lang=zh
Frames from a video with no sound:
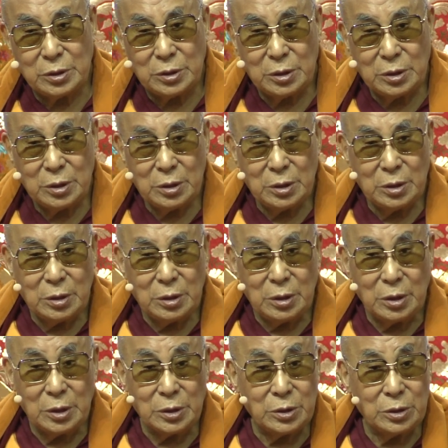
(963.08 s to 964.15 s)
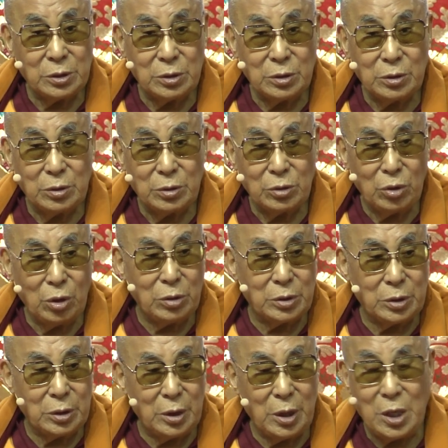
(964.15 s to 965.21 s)
就是佛教时代一直到现
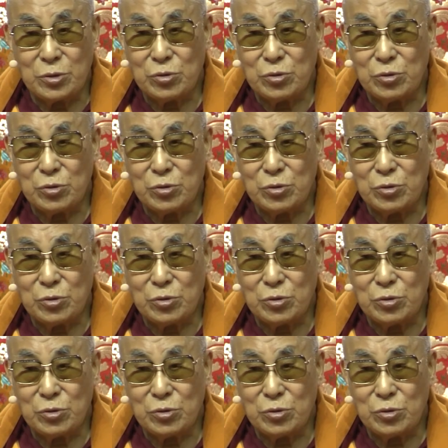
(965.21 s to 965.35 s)
在，